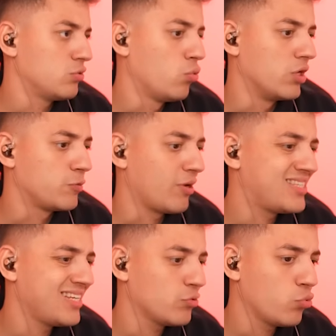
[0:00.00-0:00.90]
Duas. Pode
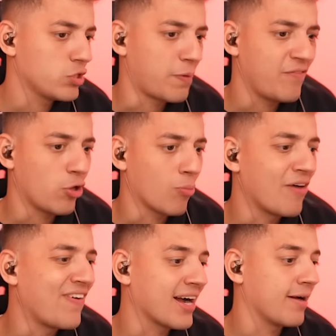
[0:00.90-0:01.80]
ser duas pra vir logo uma
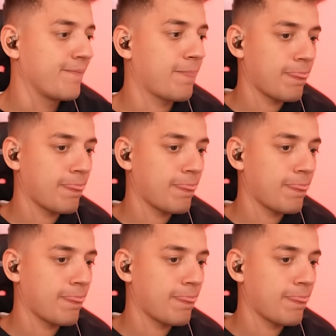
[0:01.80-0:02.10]
faca?